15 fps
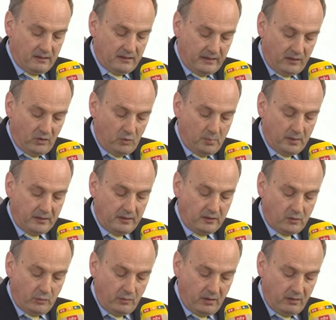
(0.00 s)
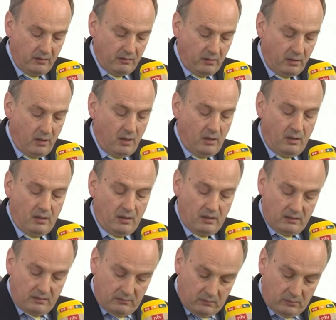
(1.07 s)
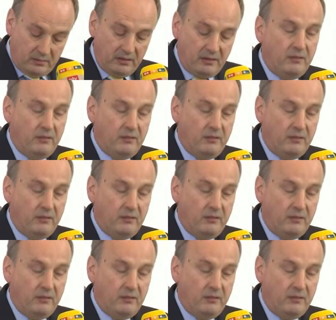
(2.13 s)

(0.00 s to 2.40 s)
gegenüber den Kunden und